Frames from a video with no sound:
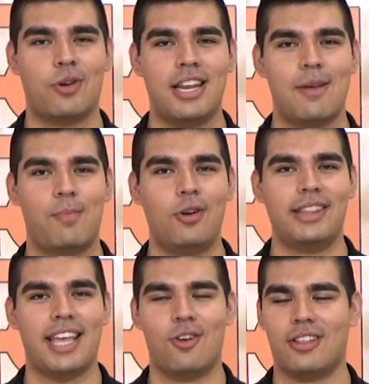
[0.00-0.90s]
por el
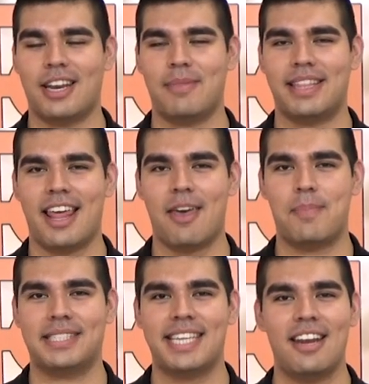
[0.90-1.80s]
deporte, nuestra invitada
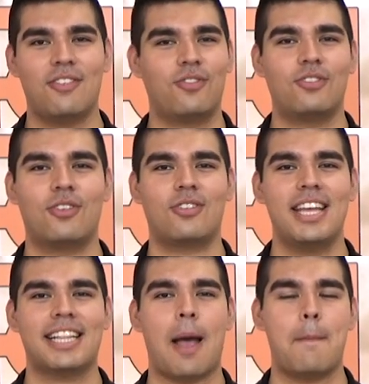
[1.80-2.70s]
especial en Fútbol
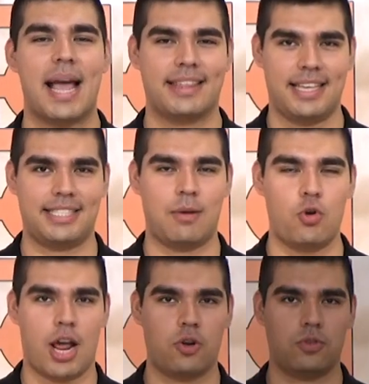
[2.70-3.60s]
Connect, Maite
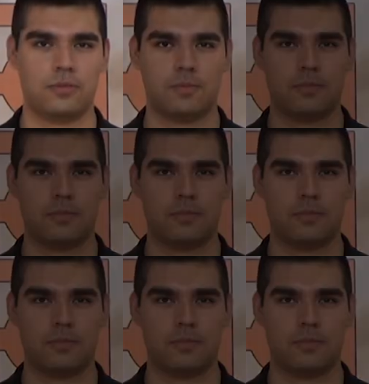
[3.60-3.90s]
Morano.